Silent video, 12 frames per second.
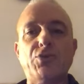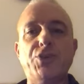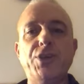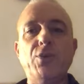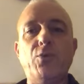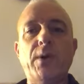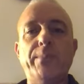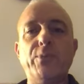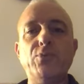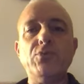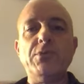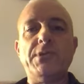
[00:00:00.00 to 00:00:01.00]
5
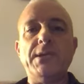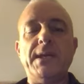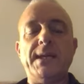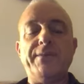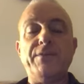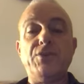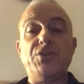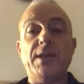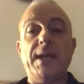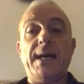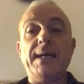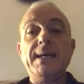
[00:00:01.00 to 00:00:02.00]
punti alla
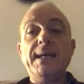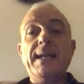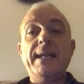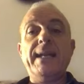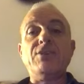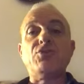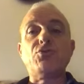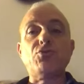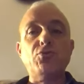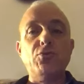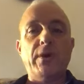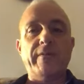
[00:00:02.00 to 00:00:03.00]
vigilia,
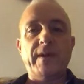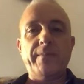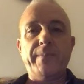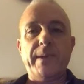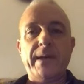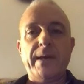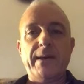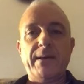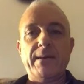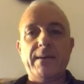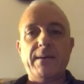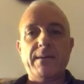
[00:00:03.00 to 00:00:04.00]
nessuno avrebbe
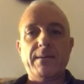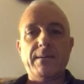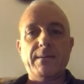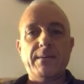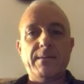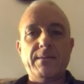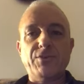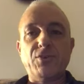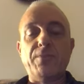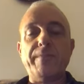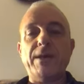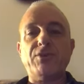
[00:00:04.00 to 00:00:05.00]
eh, eh,
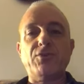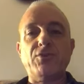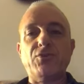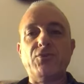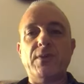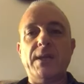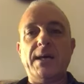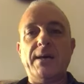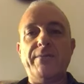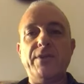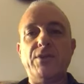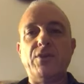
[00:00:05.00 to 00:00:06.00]
scommesso
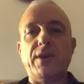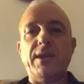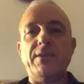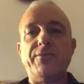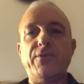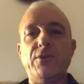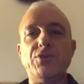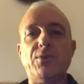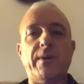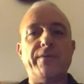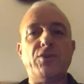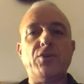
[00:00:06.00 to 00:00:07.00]
sulla vittoria del Foggia,
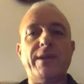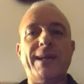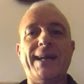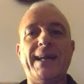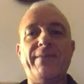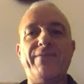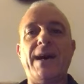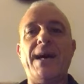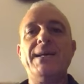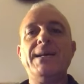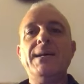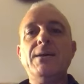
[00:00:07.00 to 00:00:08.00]
una vittoria che
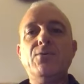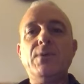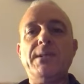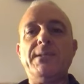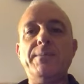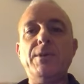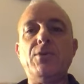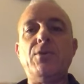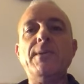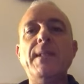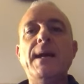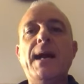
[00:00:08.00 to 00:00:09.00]
va un
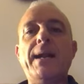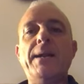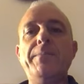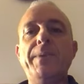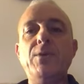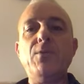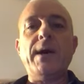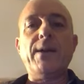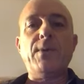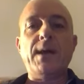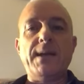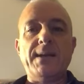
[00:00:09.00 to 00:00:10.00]
attimino a rimpinguare
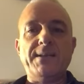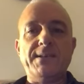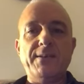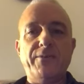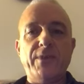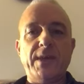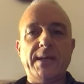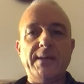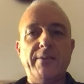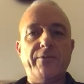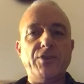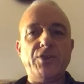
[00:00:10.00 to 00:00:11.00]
una classifica
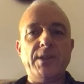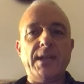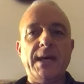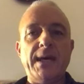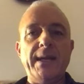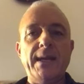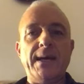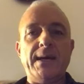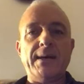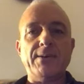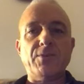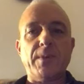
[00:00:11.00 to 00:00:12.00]

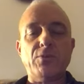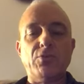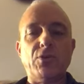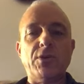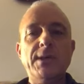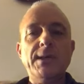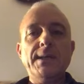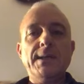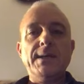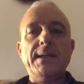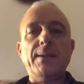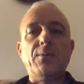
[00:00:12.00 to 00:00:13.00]
deficitaria, soprattutto
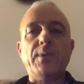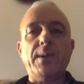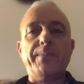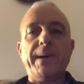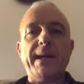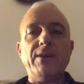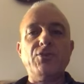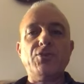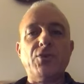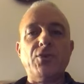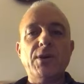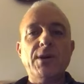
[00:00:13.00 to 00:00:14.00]
nel quel
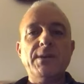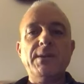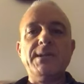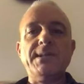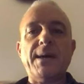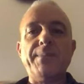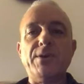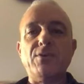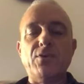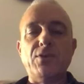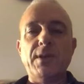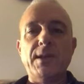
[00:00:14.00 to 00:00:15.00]
pareggio di
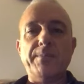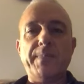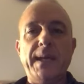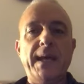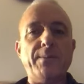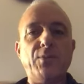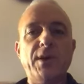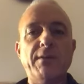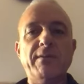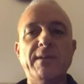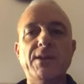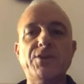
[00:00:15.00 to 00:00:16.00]
sabato con il Palermo che
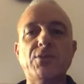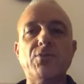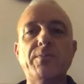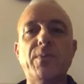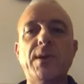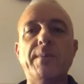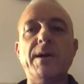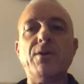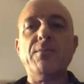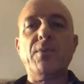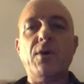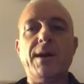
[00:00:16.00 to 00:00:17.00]
aveva lasciato un po' l'amaro
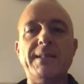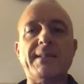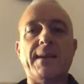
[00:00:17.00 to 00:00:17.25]
in bocca.